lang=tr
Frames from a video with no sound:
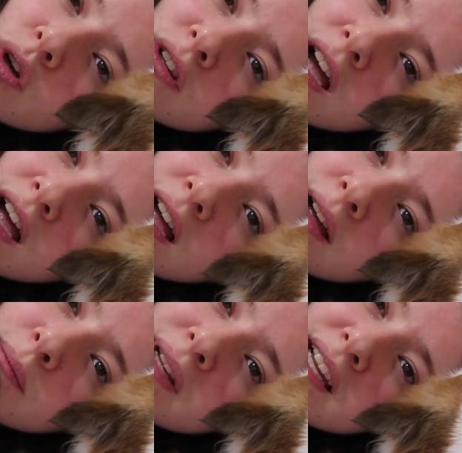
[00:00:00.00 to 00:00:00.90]
Yoda.
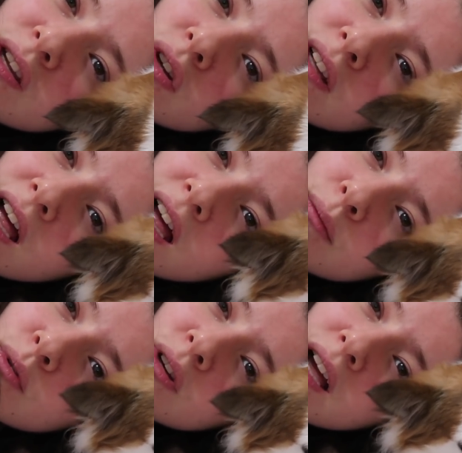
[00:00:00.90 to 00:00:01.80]
Minik Yoda.
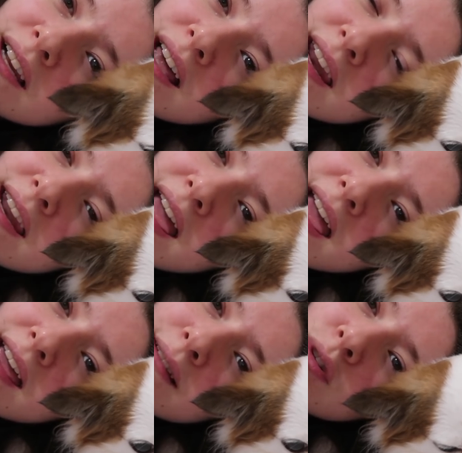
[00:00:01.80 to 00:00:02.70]
Bu kulaklar
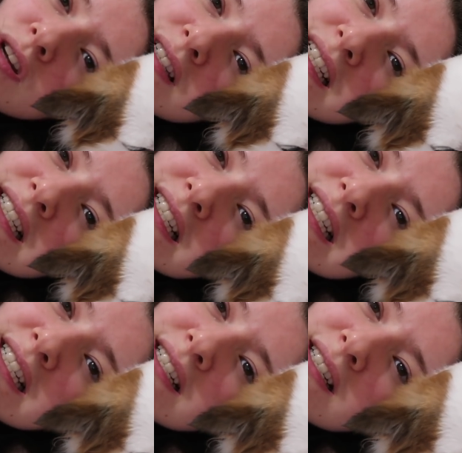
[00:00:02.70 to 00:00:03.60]
ne? Gözler ne?